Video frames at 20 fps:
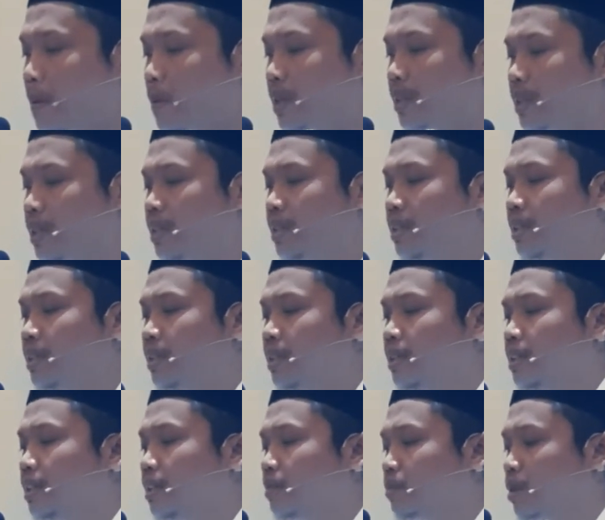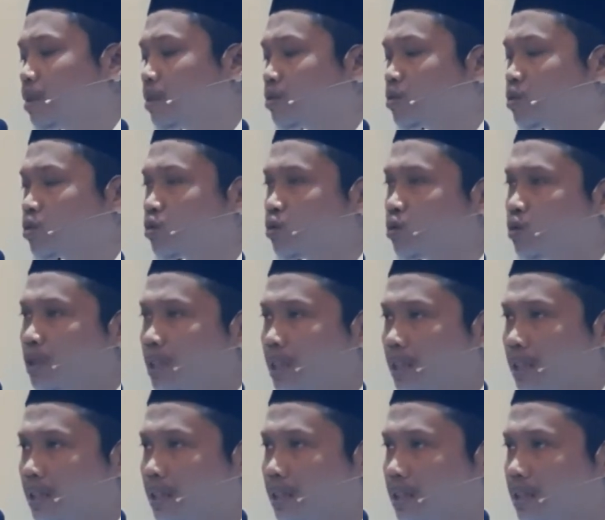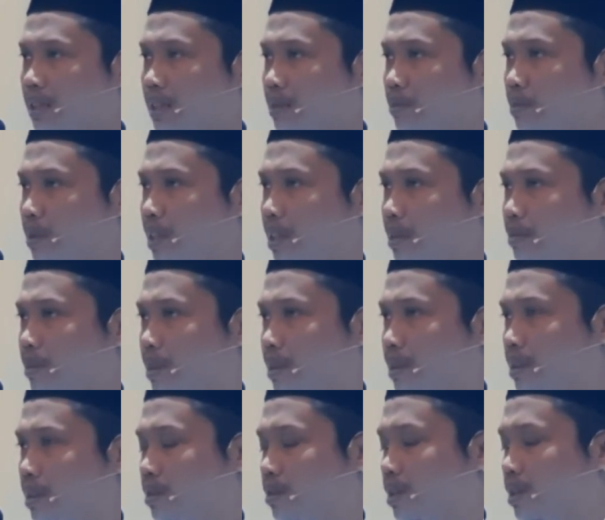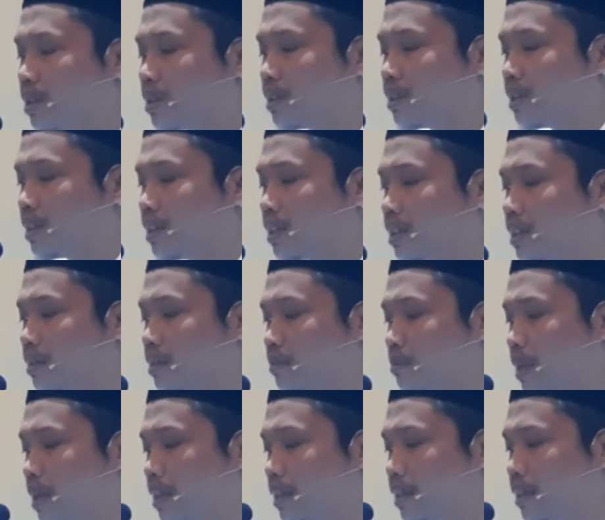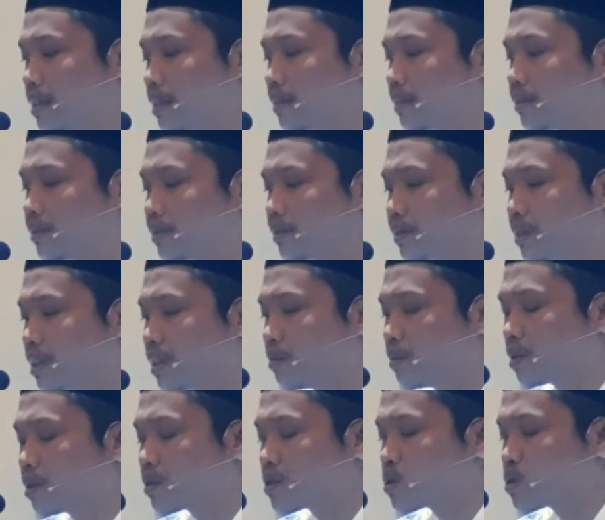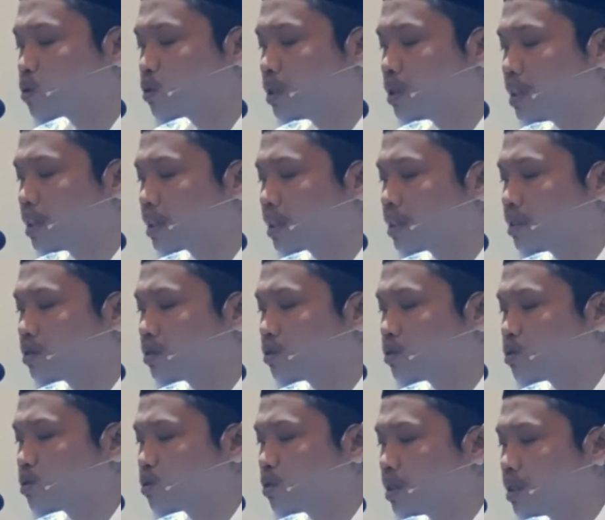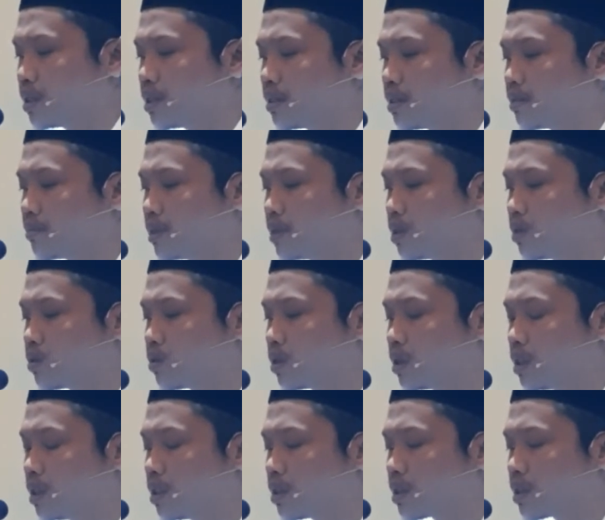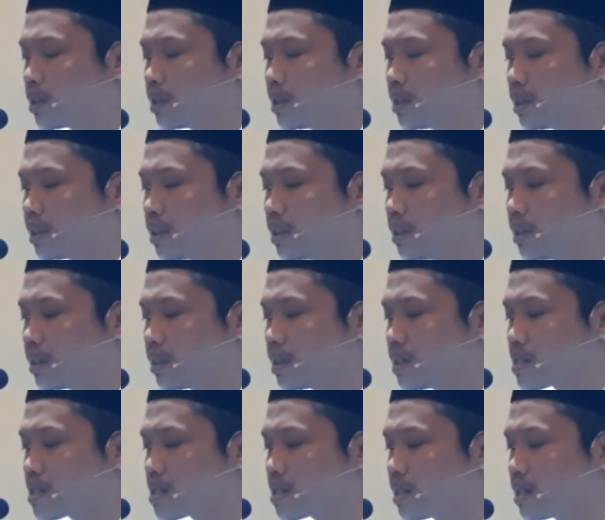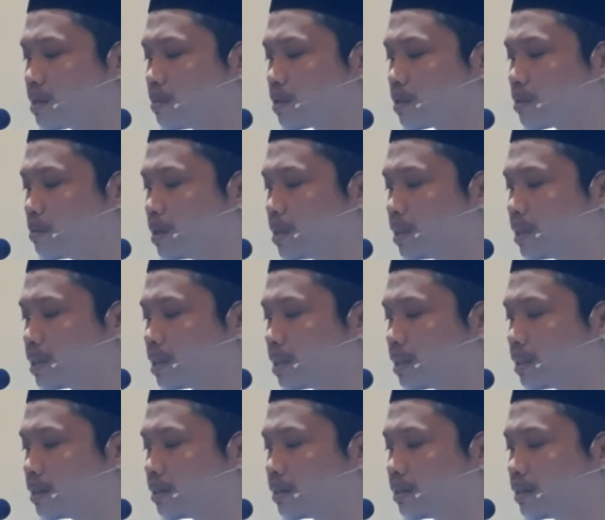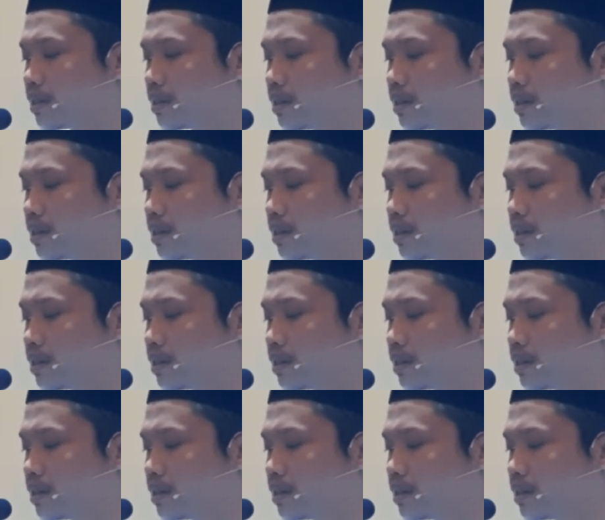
wana dal maqsudah dan mendapati oleh dia man al maqsud akan tujuan min kulli khairin dari setiap kebaikan